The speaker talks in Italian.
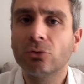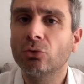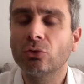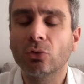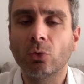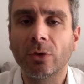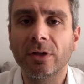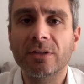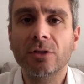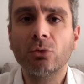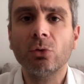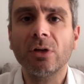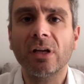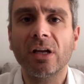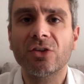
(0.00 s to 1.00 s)
Tutto qui. Se tu
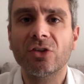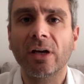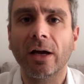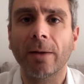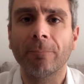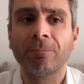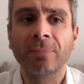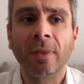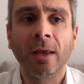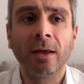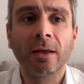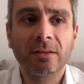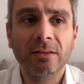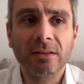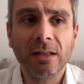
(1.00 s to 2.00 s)
riesci a
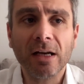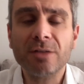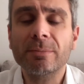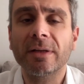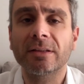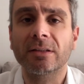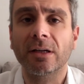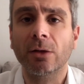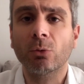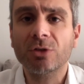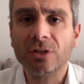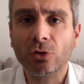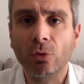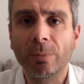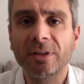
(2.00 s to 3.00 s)
trasmettere
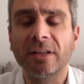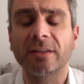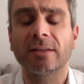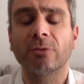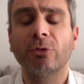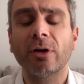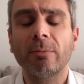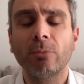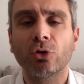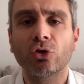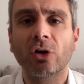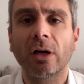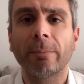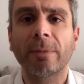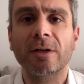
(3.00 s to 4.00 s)
questa competenza, fare in modo
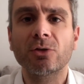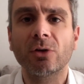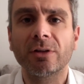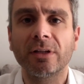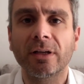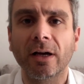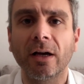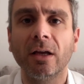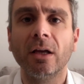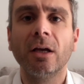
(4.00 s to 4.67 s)
che la persona dica